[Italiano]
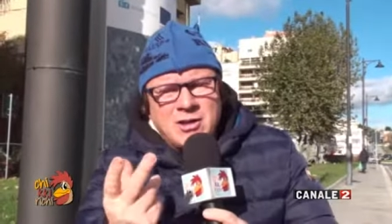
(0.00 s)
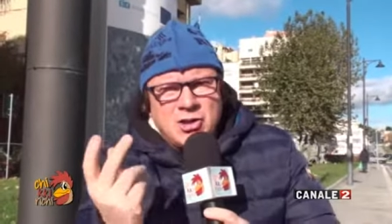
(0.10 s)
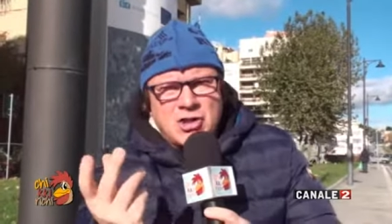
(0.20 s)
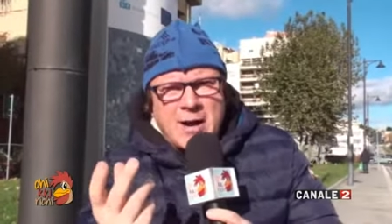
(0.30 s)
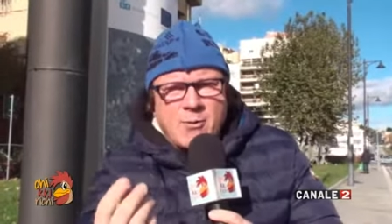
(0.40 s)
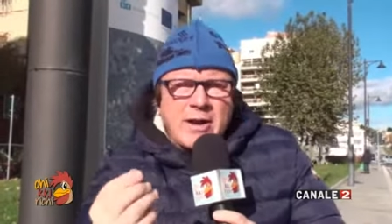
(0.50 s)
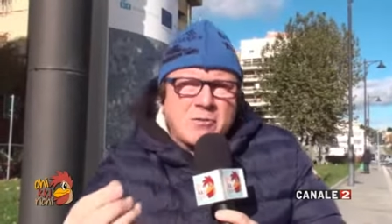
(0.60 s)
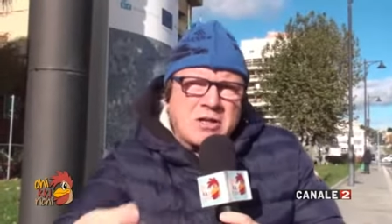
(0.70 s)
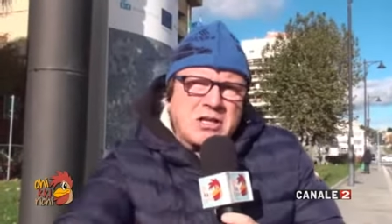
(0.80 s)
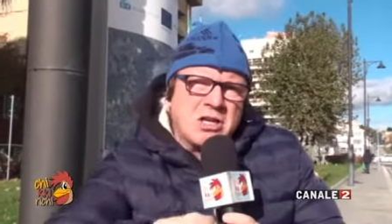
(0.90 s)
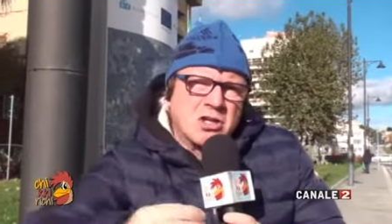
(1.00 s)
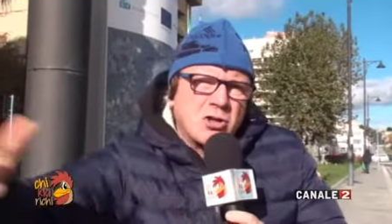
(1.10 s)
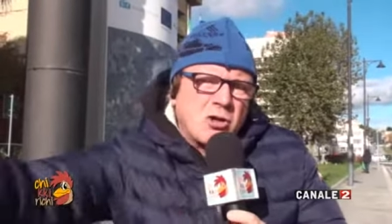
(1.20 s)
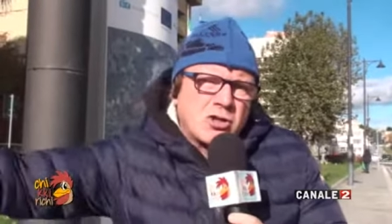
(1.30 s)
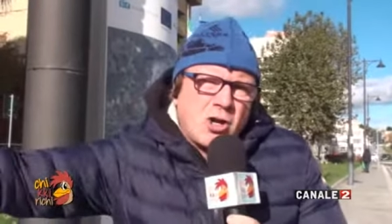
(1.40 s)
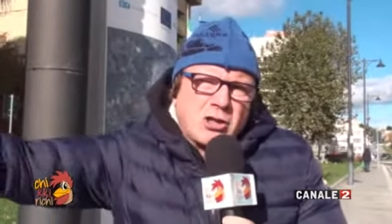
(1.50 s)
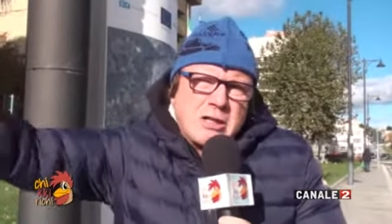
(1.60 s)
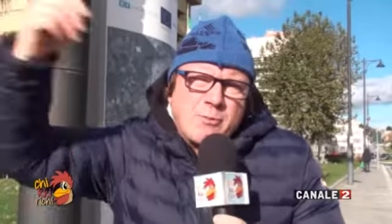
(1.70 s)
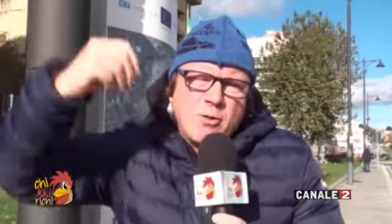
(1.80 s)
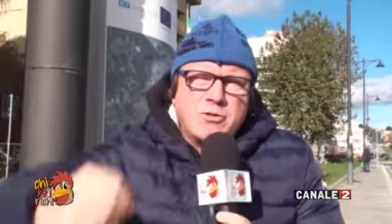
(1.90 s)
diciamo, e quindi sono
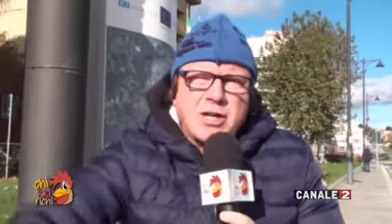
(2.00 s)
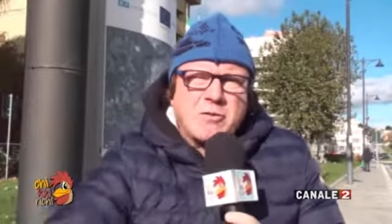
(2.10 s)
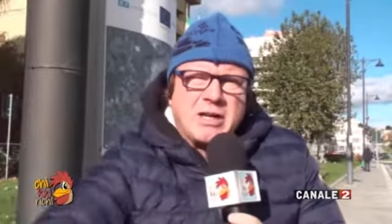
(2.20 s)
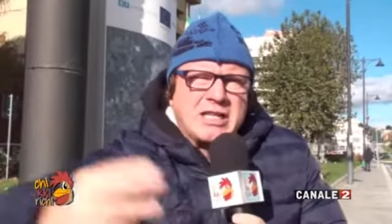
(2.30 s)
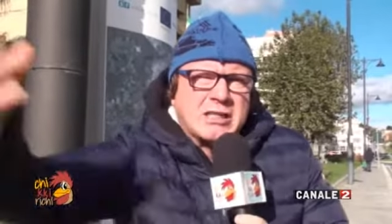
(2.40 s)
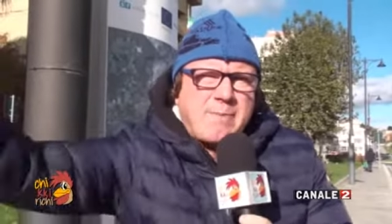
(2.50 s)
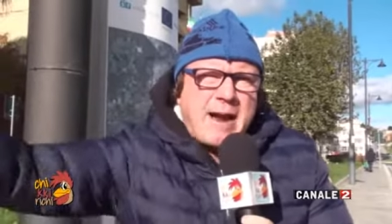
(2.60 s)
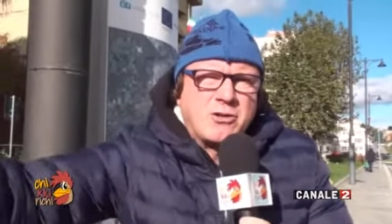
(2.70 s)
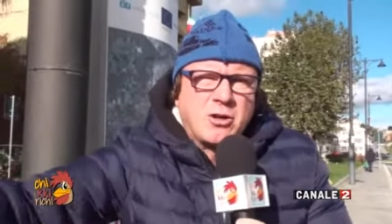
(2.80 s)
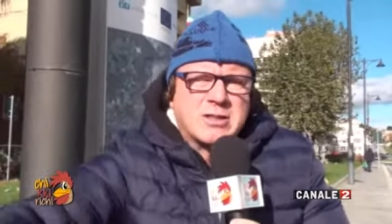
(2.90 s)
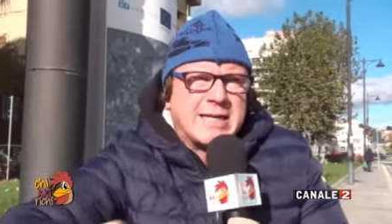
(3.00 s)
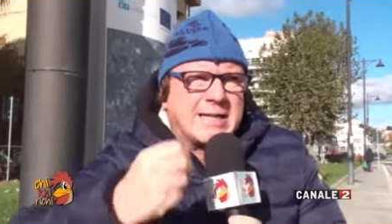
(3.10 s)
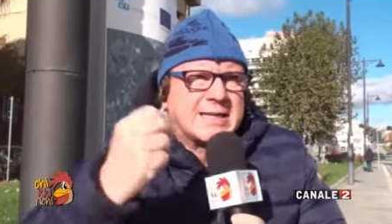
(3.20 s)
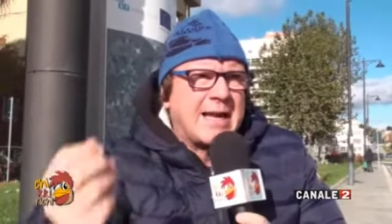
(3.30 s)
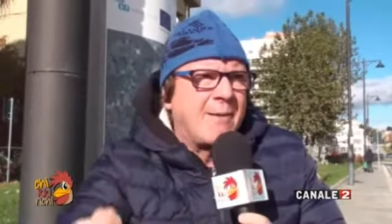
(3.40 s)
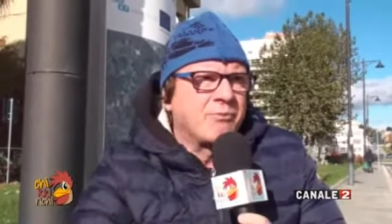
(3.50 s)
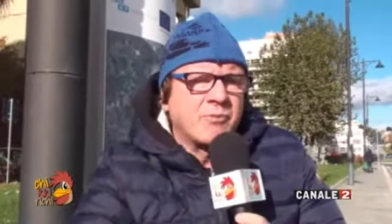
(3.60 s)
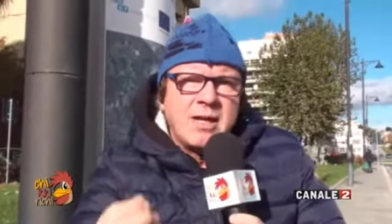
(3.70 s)
soldi pubblici e quindi li spendono senza